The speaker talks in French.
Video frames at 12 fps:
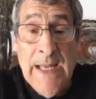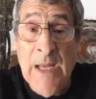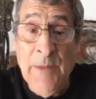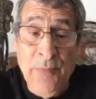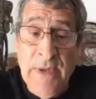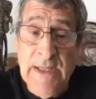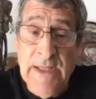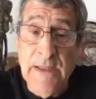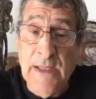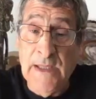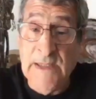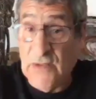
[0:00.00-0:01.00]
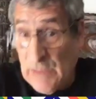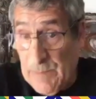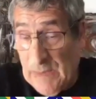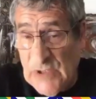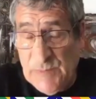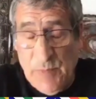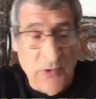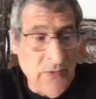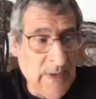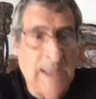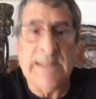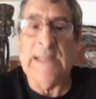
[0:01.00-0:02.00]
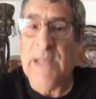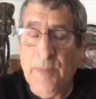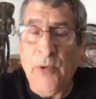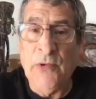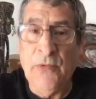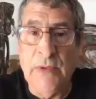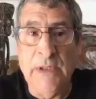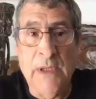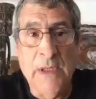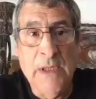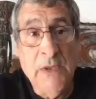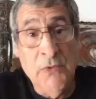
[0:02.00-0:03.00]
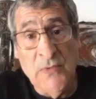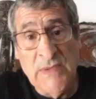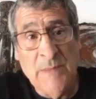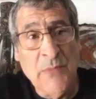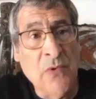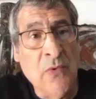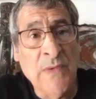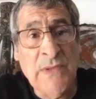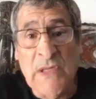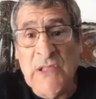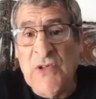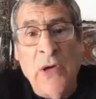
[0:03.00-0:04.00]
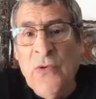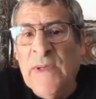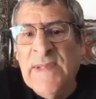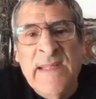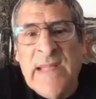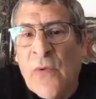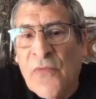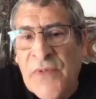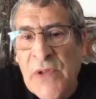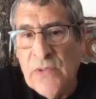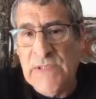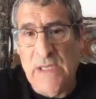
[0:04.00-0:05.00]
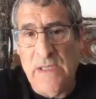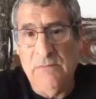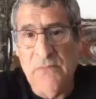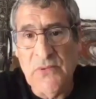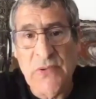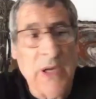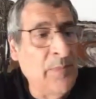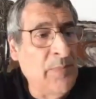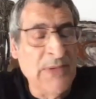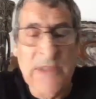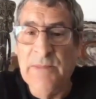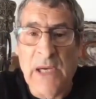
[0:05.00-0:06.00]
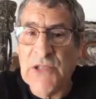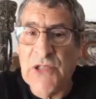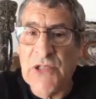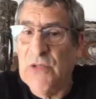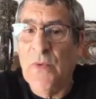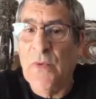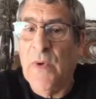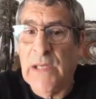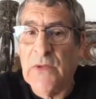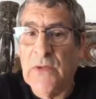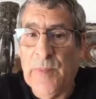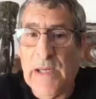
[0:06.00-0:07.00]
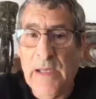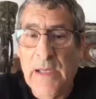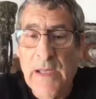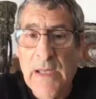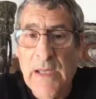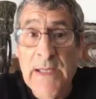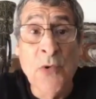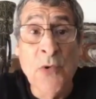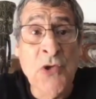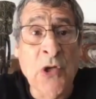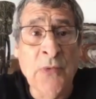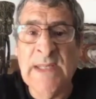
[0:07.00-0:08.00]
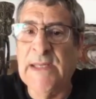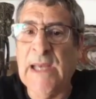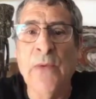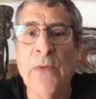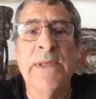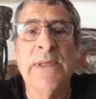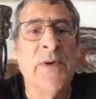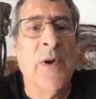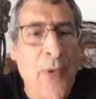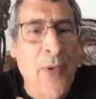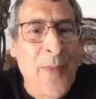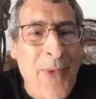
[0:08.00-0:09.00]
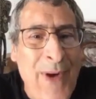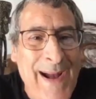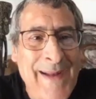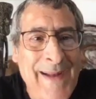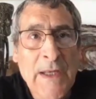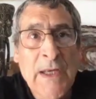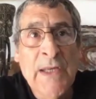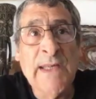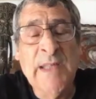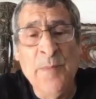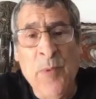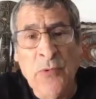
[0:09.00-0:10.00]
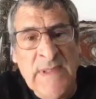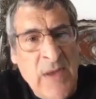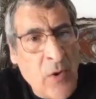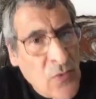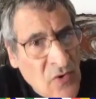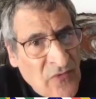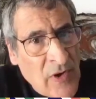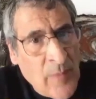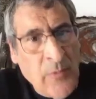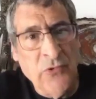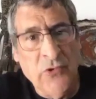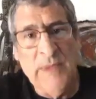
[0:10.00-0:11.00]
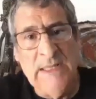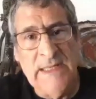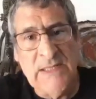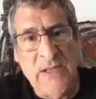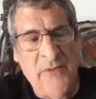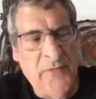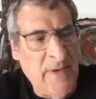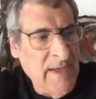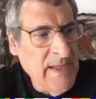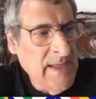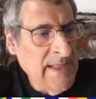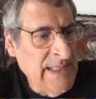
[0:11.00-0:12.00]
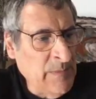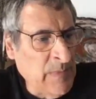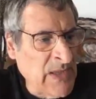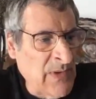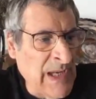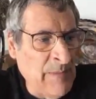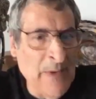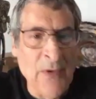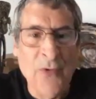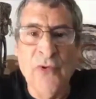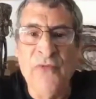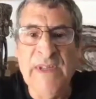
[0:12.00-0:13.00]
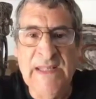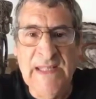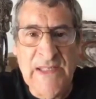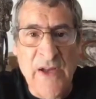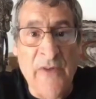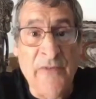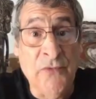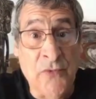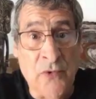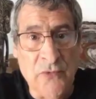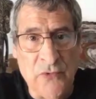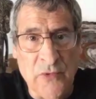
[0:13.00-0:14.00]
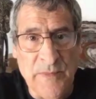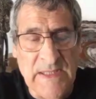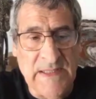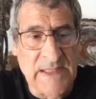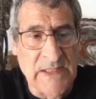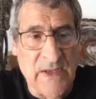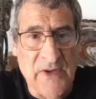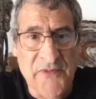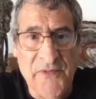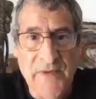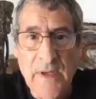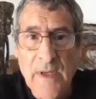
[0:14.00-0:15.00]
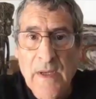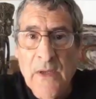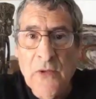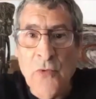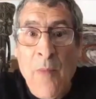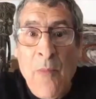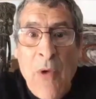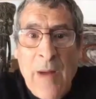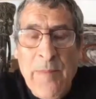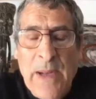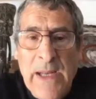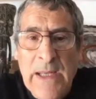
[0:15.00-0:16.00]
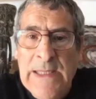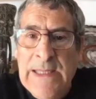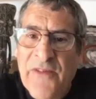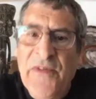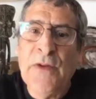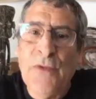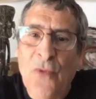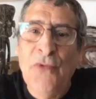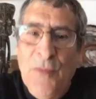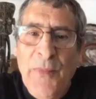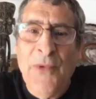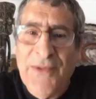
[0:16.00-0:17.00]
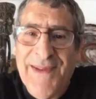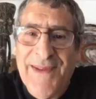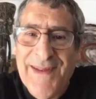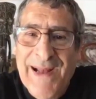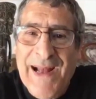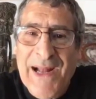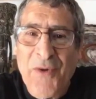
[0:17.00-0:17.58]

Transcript: Et puis, ça n'aurait pas dû se produire. Ça s'est produit. Deuxième cause, ça aurait dû rester très confidentiel sur un petit marché chinois quelque part. Et aujourd'hui, ce qui est ahurissant pour moi, hein, ça s'est produit ça en novembre 2019. C'est pour ça qu'on l'appelle le Covid-19 de 2019. Trois mois après, il a fait le tour du monde. Hein.